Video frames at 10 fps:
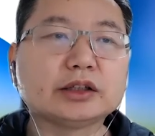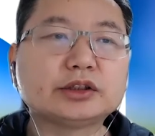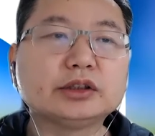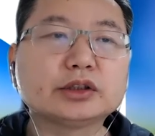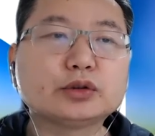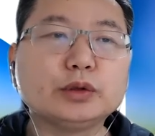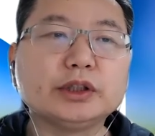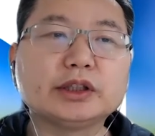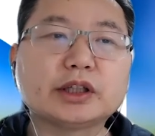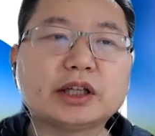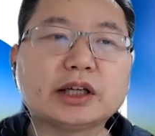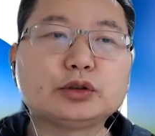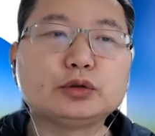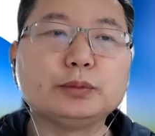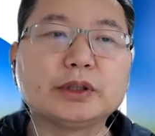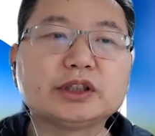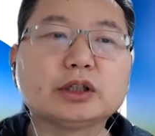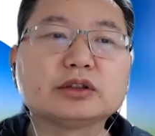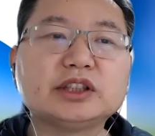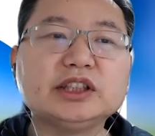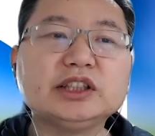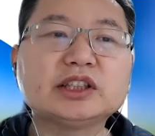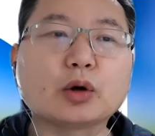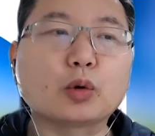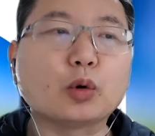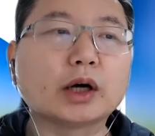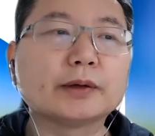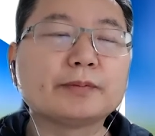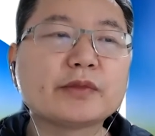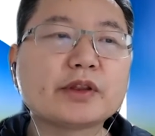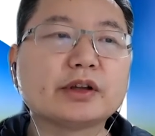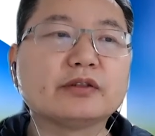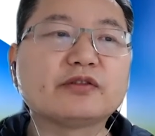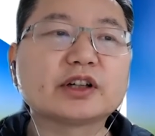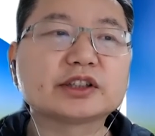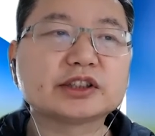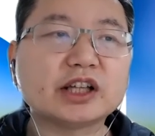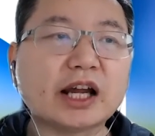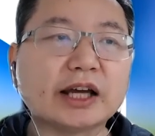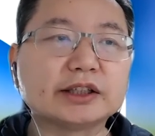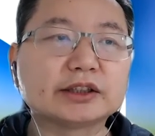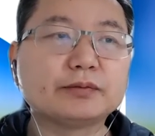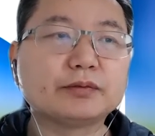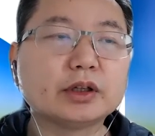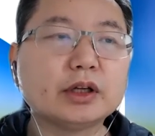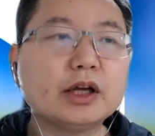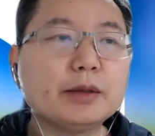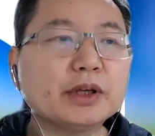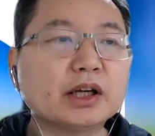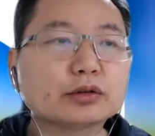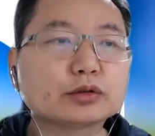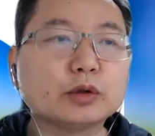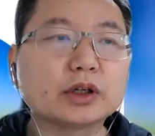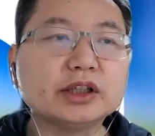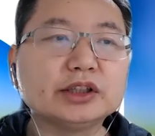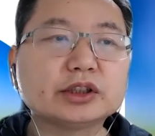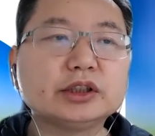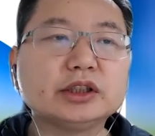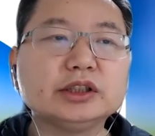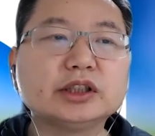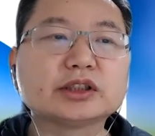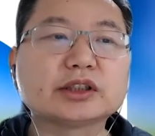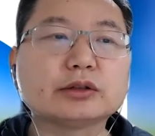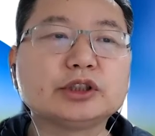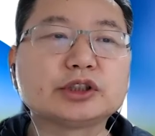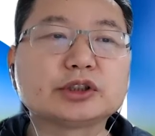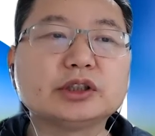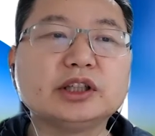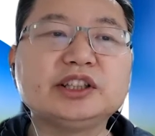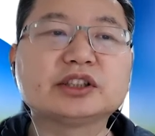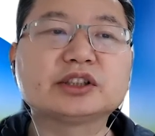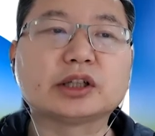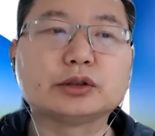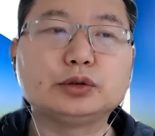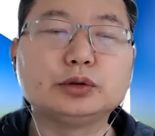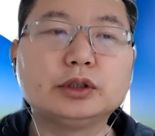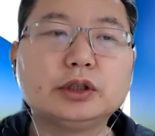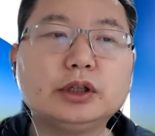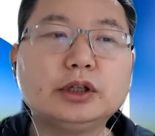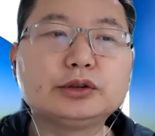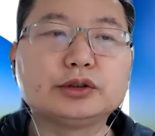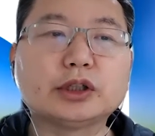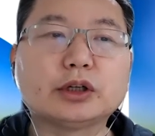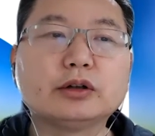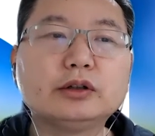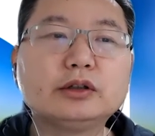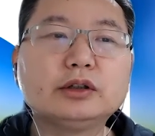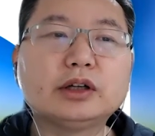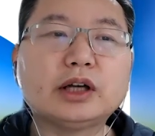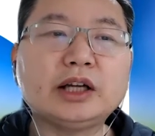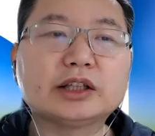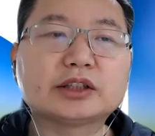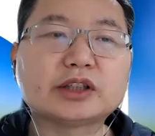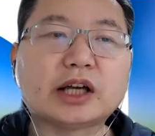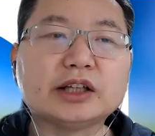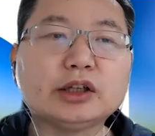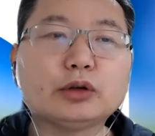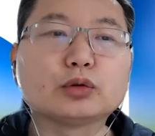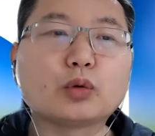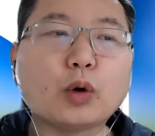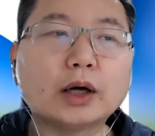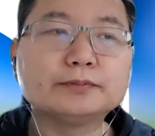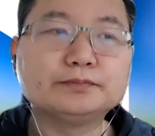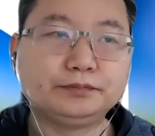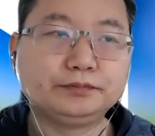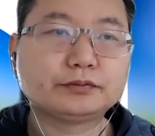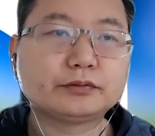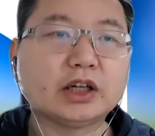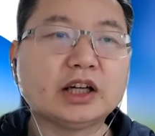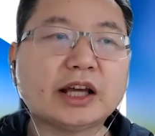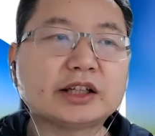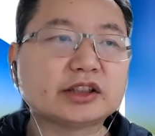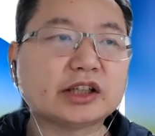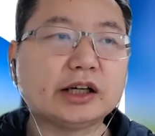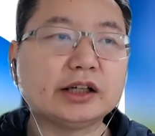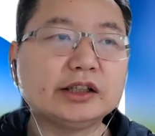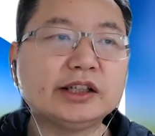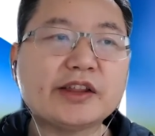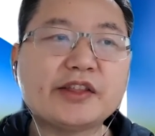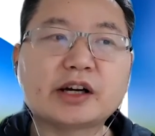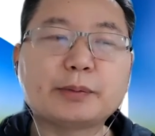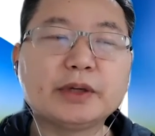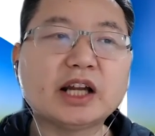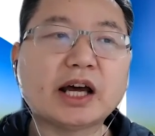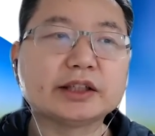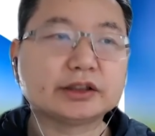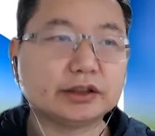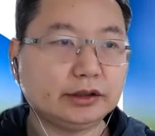智能助理给它取名叫“第一道光 ”（The First Light），并告诉我可以设定一个早起时的例行程序，就叫 Alexa 要有光 （Alexa Let There Be Light）。